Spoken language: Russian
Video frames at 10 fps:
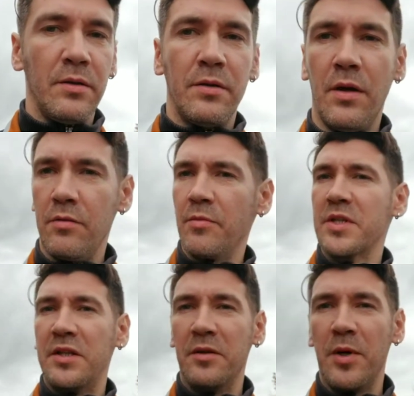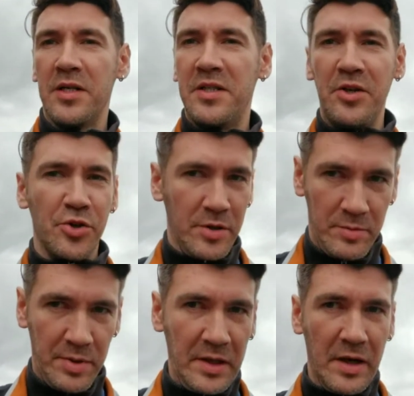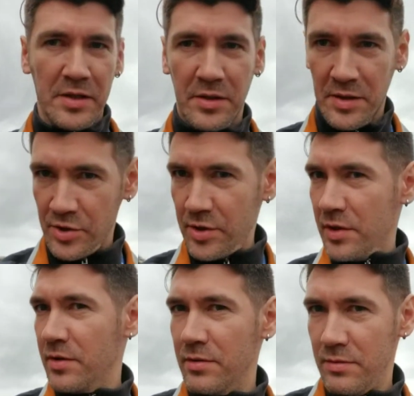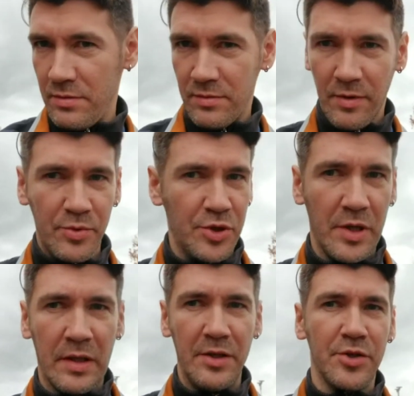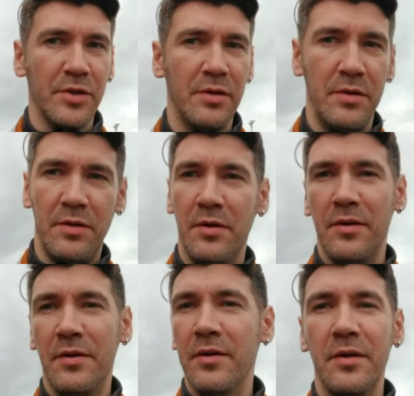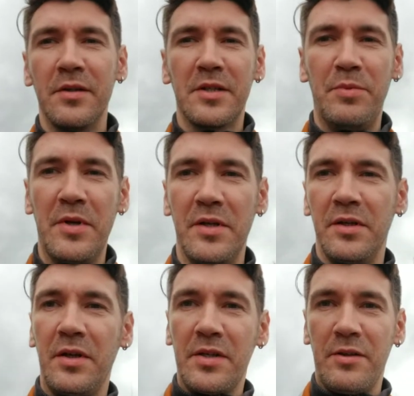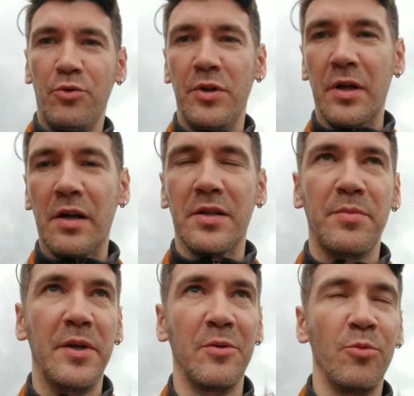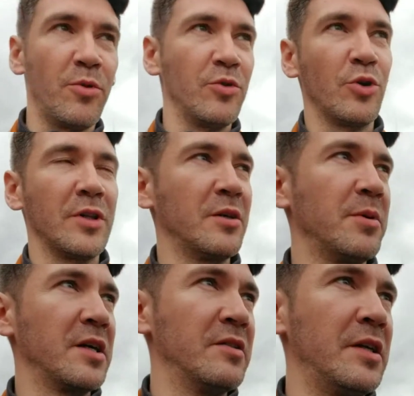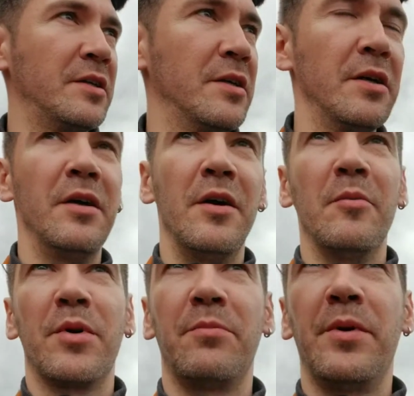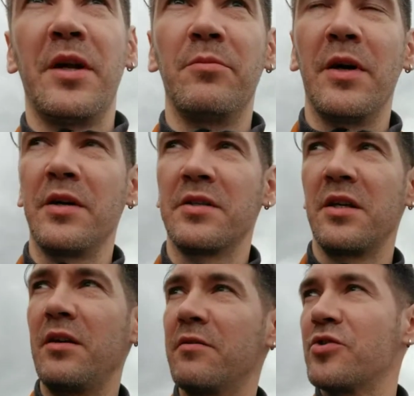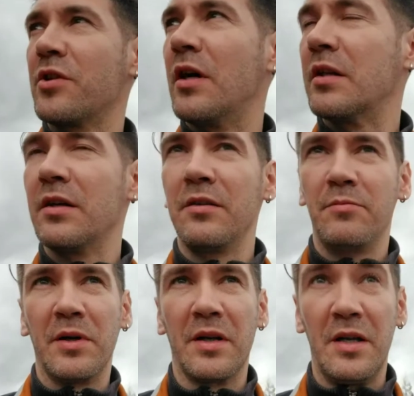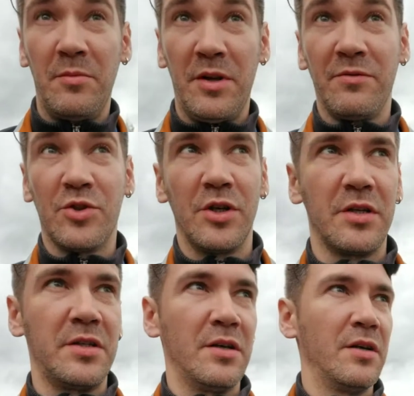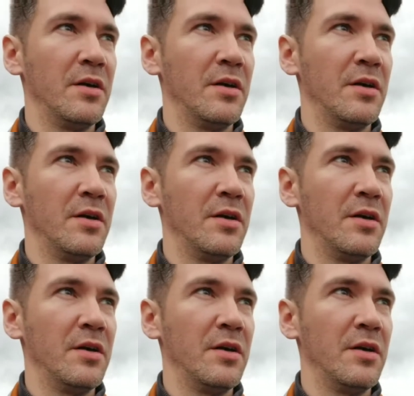как вам, кстати, моя стрижка? Прекрасно, скажите вообще отлично. Спереди. Я сегодня как раз по этому поводу хотел поговорить. Про парикмахерские в Штатах, по крайней мере в Джерси.